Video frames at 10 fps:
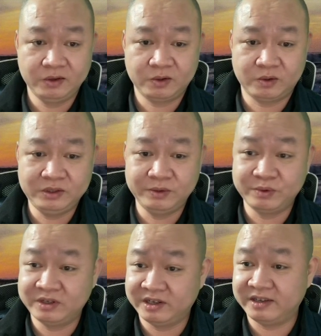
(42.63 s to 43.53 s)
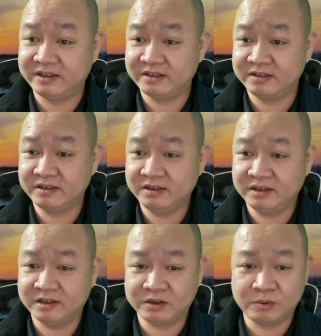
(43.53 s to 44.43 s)
Có nhiều người uh,
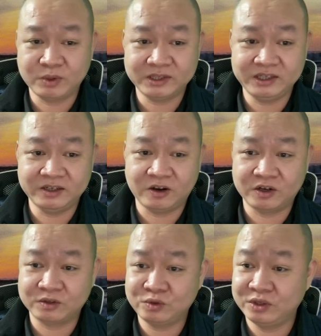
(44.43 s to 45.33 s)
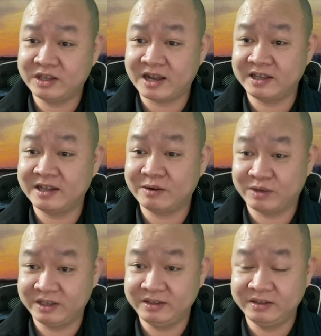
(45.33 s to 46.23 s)
có một cái gì đó nó xuyên tạc như thế nào
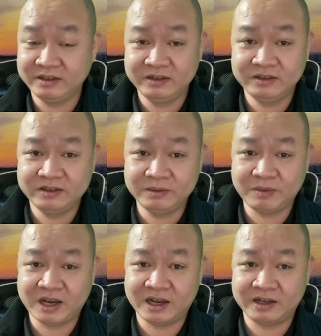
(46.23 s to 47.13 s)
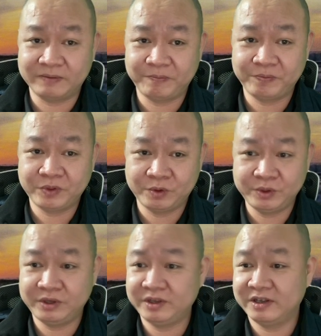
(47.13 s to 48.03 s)
đấy, nhưng mà
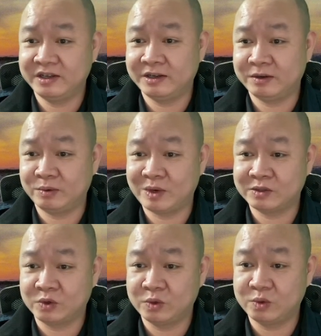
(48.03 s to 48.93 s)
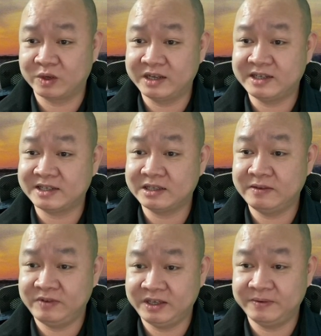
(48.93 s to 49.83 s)
tôi, uh, Hoàng John của kênh Chang Chang
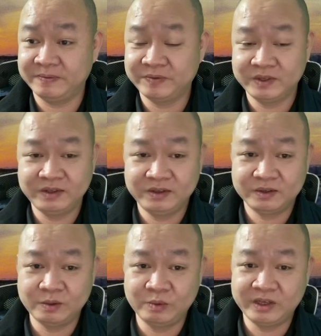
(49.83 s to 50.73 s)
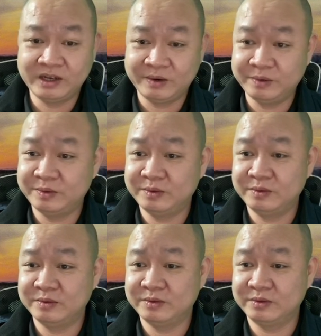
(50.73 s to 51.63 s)
ti vi, đúng đến đâu
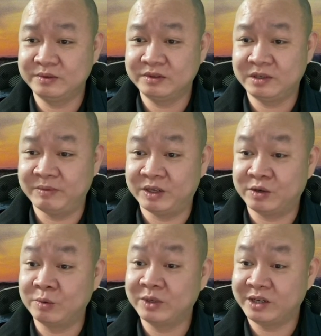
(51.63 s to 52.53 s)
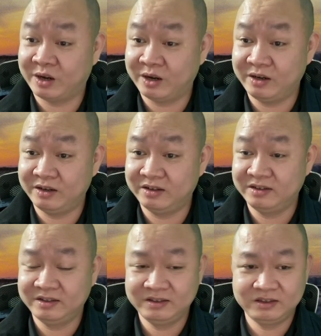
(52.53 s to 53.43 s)
thì mình nói đúng đến đó,
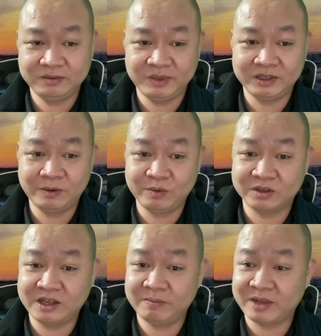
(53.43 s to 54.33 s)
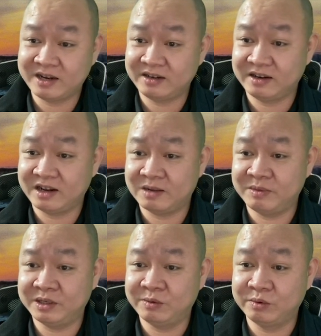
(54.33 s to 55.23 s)
chứ mình không có thêm thắt hay là
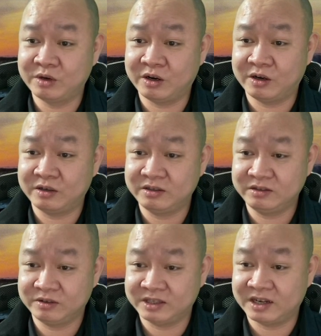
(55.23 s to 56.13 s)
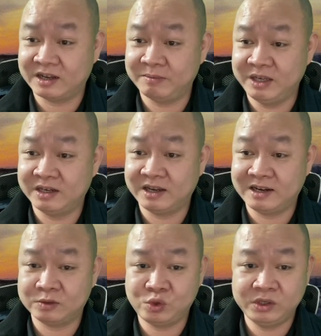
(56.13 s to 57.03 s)
mình không có gọi rằng là bịa hay
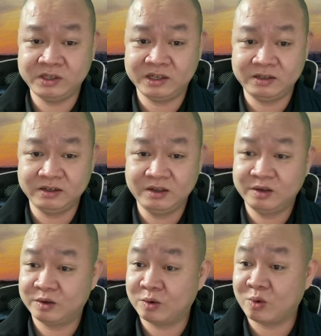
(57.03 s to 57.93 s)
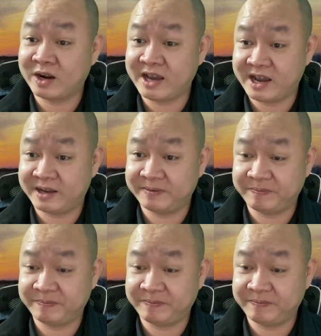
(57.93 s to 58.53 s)
là suy diễn nó quá đà.